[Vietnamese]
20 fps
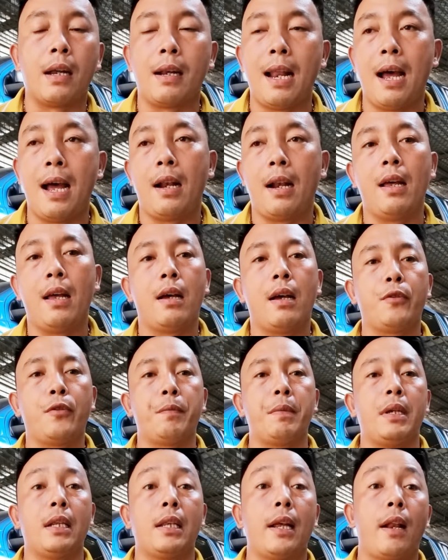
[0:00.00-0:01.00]
đang là chuẩn
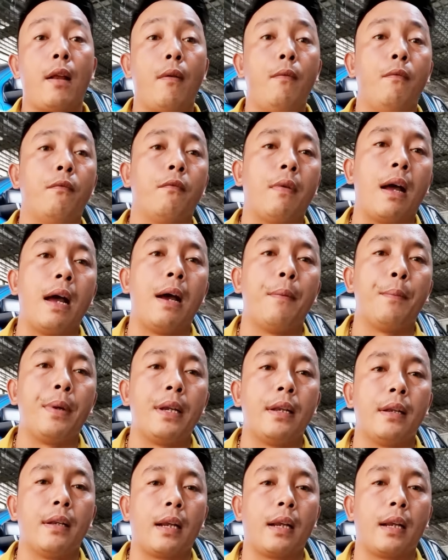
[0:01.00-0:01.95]
bị thay lông và mình